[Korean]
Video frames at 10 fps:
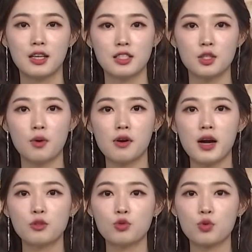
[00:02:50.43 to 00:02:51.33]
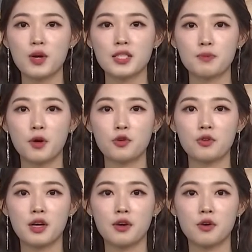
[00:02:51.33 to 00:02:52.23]
10월 한우 송아지
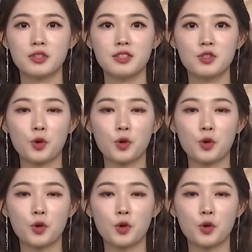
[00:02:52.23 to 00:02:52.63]
평균 가격은